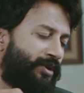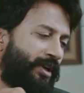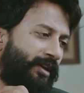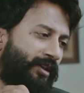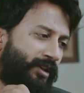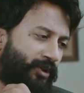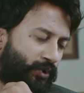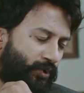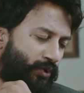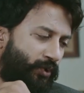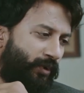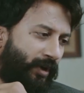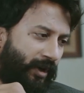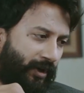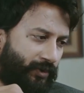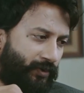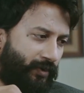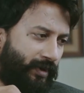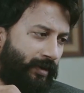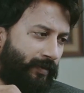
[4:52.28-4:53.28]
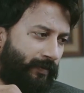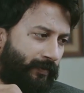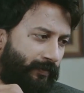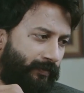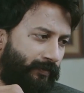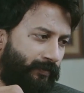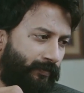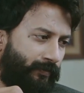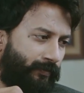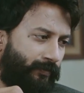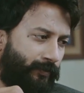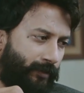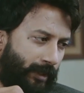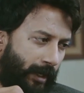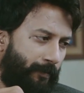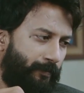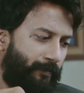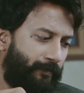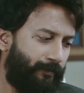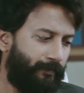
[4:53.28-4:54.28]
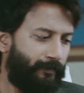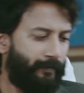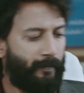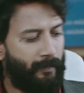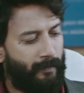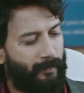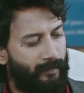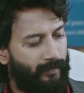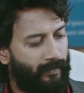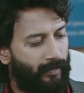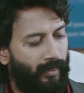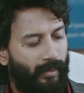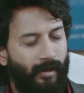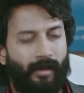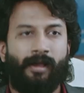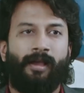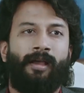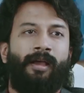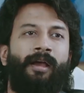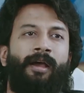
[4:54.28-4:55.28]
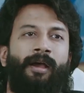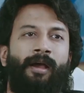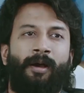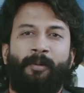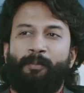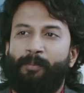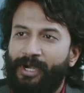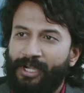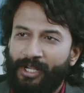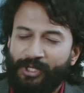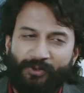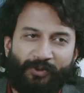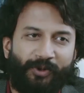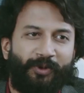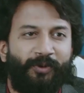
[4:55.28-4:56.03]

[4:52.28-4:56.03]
नहीं उससे कोई पैसे नहीं लेने हाँ, हाँ. या ओके सर बाहर अश्विन